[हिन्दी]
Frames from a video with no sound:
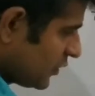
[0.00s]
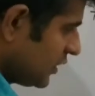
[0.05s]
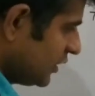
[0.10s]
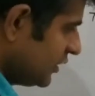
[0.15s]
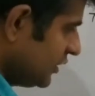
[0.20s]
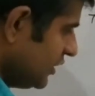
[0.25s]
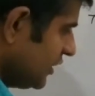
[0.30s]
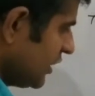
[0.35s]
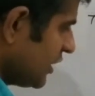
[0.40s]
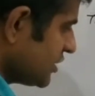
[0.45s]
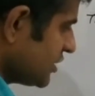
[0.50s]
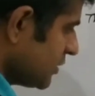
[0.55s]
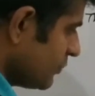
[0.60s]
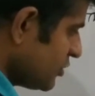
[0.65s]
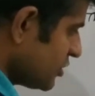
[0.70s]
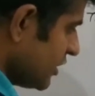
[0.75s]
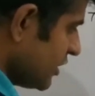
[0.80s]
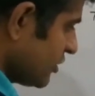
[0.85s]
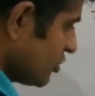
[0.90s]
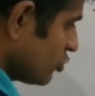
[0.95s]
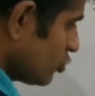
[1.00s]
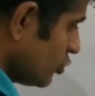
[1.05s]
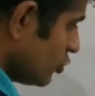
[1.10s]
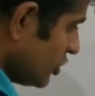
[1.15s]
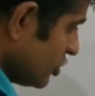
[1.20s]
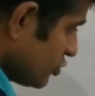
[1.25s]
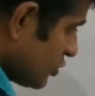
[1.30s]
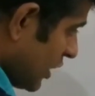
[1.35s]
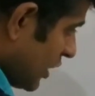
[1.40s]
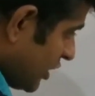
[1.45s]
ठीक है ना जब इस लेक्चर सुने
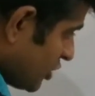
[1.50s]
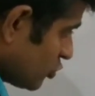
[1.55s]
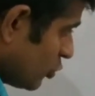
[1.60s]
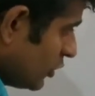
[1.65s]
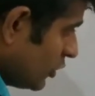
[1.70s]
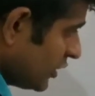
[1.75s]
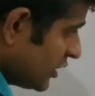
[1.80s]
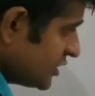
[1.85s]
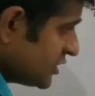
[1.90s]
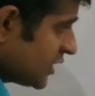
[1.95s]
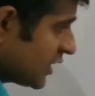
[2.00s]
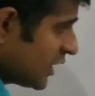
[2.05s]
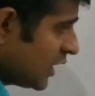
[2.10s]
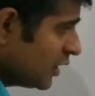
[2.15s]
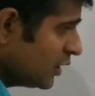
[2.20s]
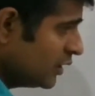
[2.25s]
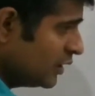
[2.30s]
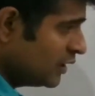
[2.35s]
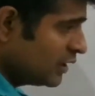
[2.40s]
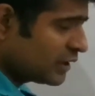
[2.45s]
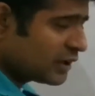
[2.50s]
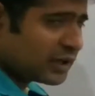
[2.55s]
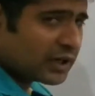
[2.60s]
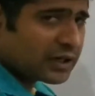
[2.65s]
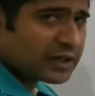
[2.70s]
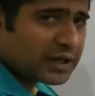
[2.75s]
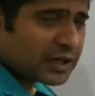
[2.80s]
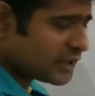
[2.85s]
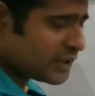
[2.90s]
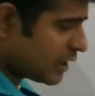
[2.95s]
इसको आगे सोल्व कीजिएगा
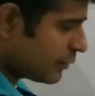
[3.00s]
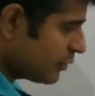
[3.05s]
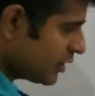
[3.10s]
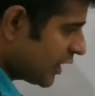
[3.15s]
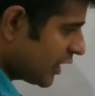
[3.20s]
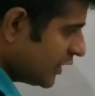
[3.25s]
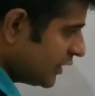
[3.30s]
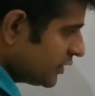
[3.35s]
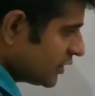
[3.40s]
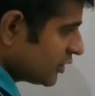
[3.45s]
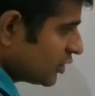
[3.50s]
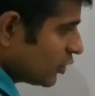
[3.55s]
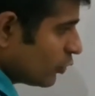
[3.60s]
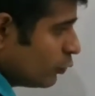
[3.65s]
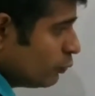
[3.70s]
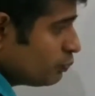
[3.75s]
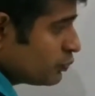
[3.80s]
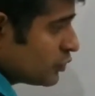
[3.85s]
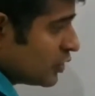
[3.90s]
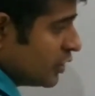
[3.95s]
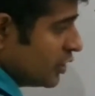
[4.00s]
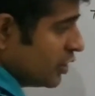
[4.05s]
करना क्या है मैं यहाँ लिख देता हूँ